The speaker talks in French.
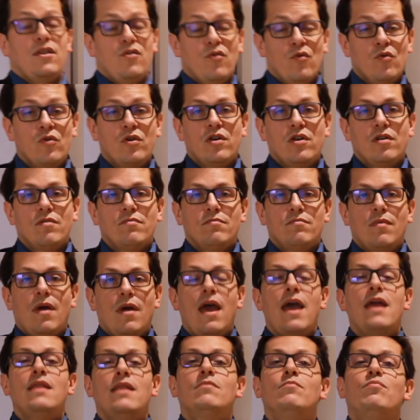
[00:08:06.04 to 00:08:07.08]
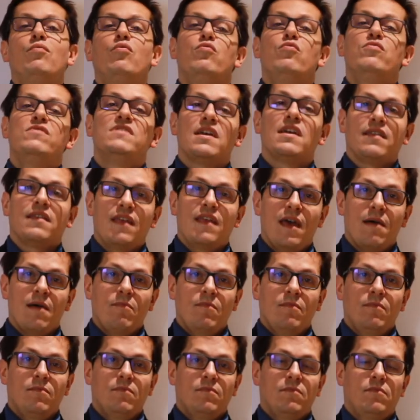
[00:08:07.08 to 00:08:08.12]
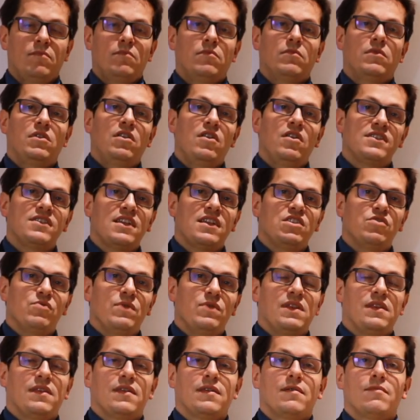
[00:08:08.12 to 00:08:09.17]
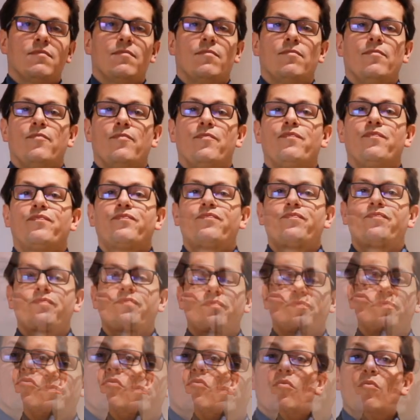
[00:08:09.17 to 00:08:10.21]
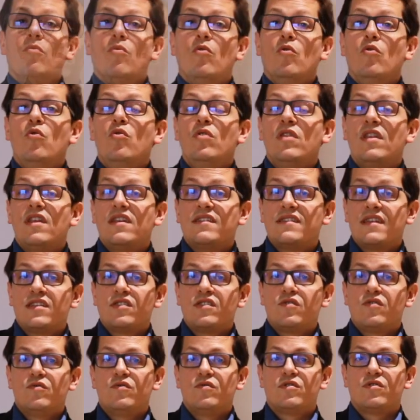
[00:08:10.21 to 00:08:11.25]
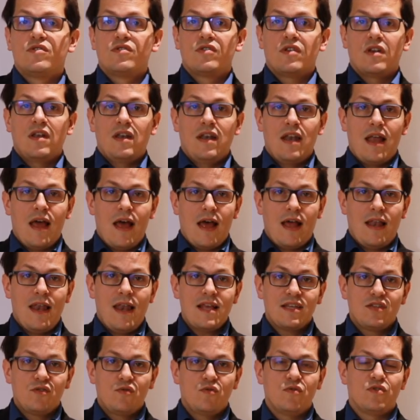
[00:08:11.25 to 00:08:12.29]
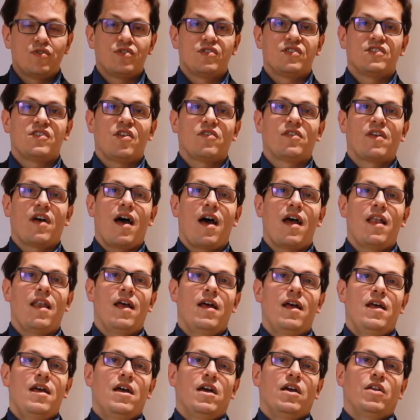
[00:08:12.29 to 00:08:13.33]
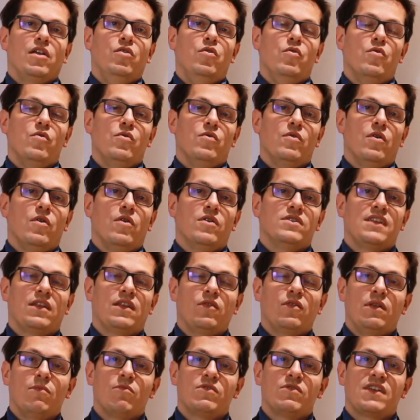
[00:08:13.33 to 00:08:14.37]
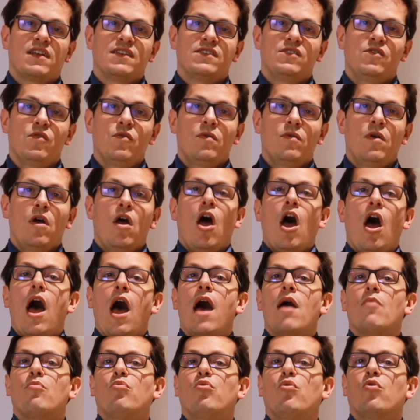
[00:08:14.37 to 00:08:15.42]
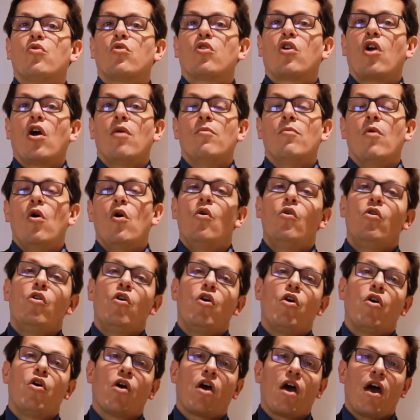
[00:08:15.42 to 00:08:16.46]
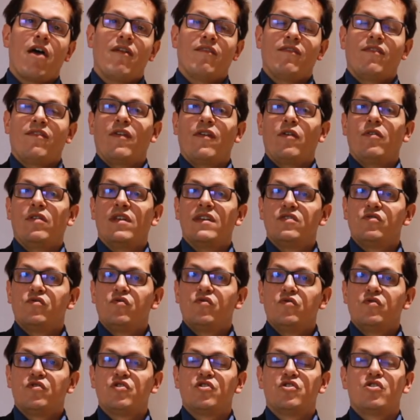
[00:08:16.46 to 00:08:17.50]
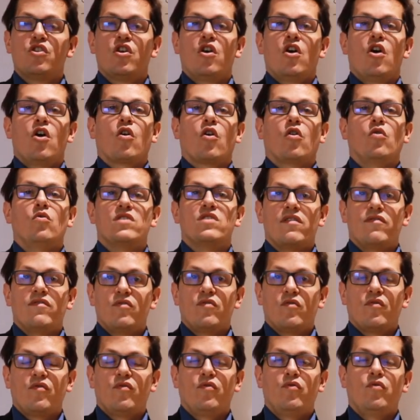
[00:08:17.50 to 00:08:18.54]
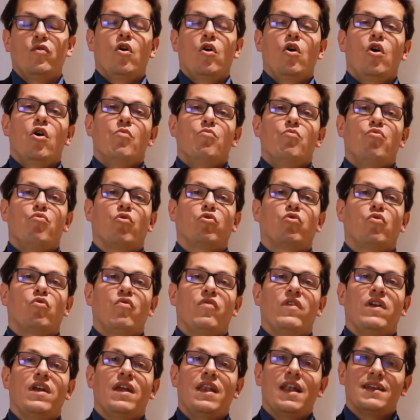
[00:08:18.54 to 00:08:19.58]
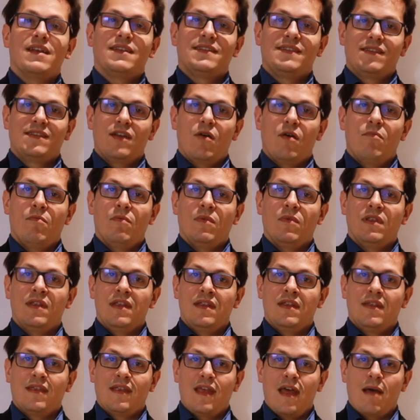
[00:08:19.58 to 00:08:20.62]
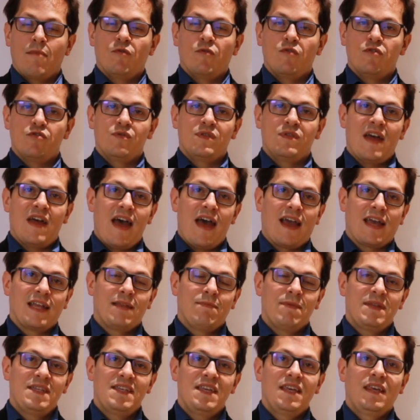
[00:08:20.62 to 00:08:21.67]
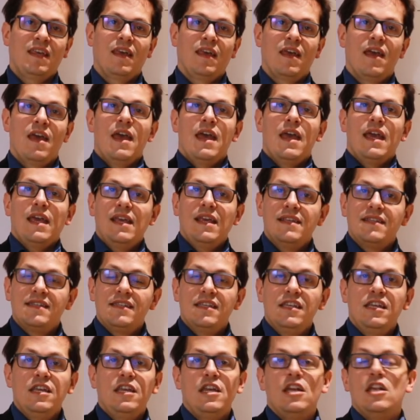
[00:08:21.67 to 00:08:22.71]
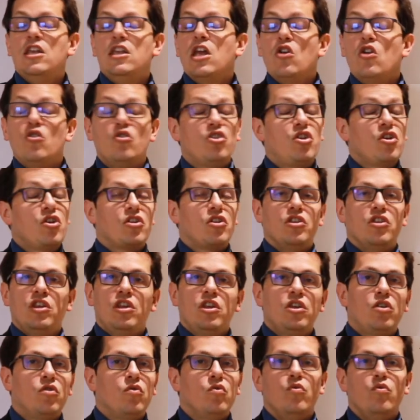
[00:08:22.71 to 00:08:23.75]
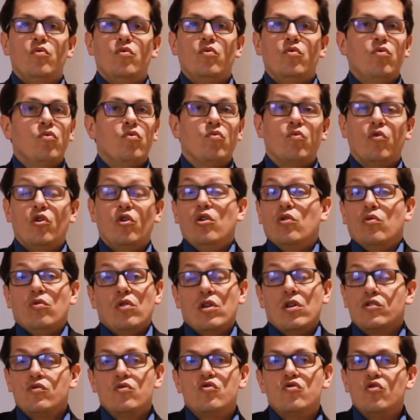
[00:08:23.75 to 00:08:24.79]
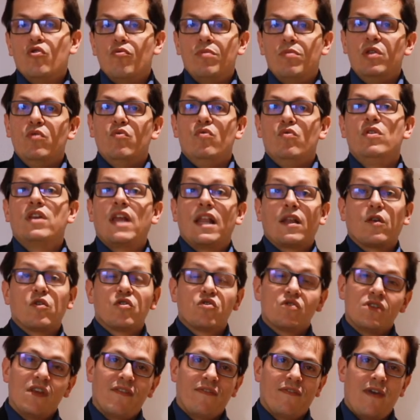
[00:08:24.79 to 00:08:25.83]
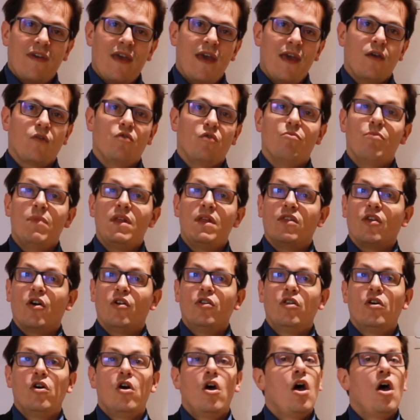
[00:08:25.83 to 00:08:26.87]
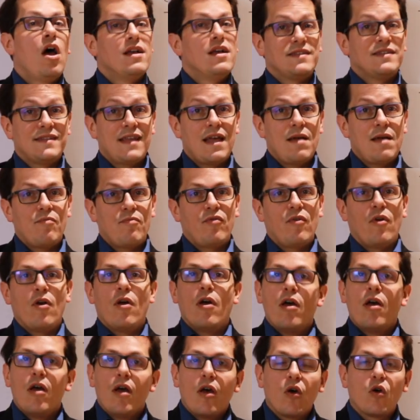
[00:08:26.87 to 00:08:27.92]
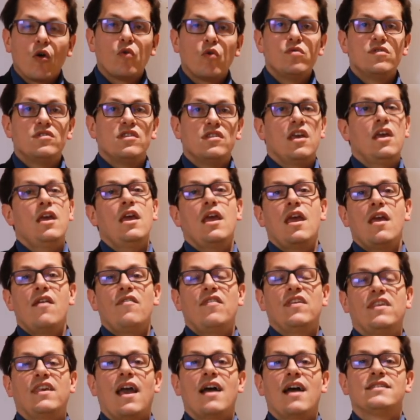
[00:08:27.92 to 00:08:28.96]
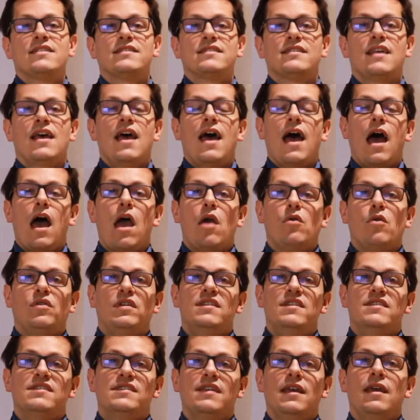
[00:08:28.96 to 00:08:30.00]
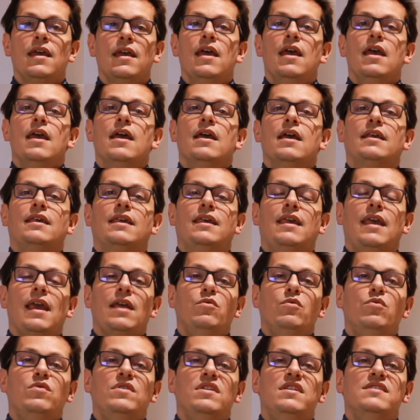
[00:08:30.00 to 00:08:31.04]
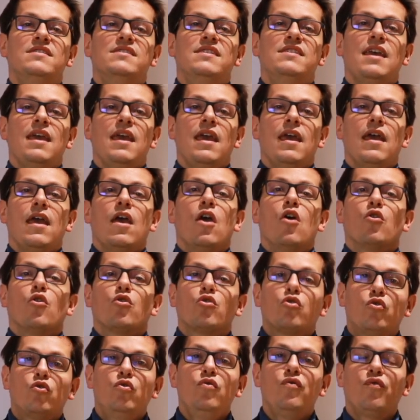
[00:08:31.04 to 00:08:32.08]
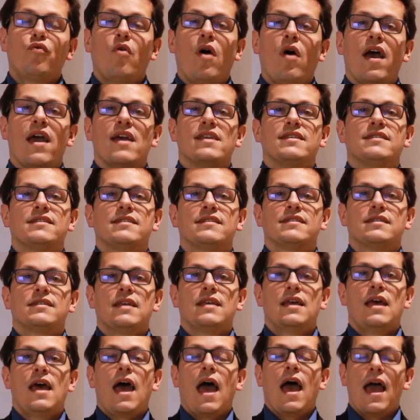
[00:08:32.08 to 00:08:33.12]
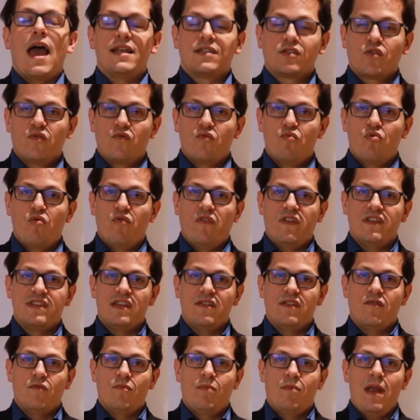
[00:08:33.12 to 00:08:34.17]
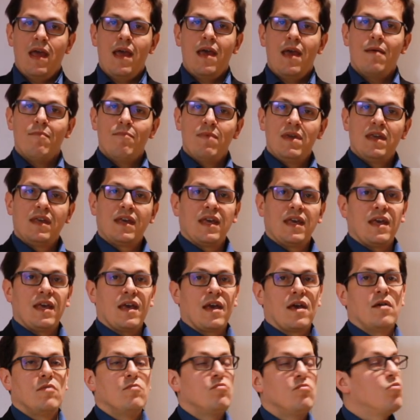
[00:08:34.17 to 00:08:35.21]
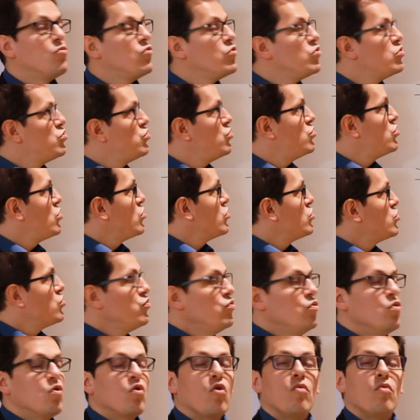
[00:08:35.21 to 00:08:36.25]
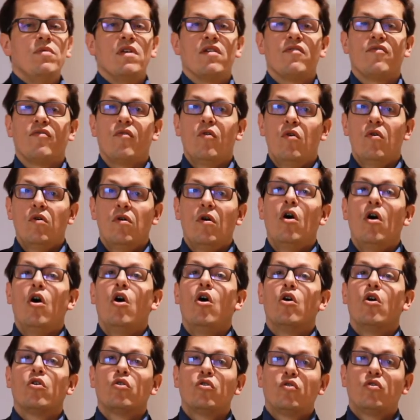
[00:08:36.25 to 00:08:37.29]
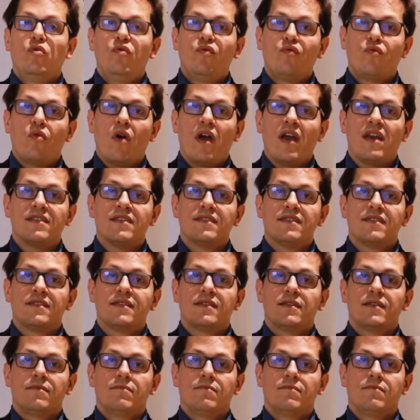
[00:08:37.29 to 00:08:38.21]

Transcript: donc n plus un terme dans cette suite. Une des astuces, l'astuce centrale de euh, cette démonstration, un peu comme Euler avait fait une astuce que nous avions vue pour trouver la somme des termes d'une suite arithmétique, ici il y a une technique, une, oui, une astuce, une bidouille, quelque chose à faire, une méthode simple, rusée, efficace à utiliser, qui est d'utiliser Q fois S. Est-ce que vous pouvez, s'il vous plaît, m'écrire Juste en dessous, combien vaut Q fois S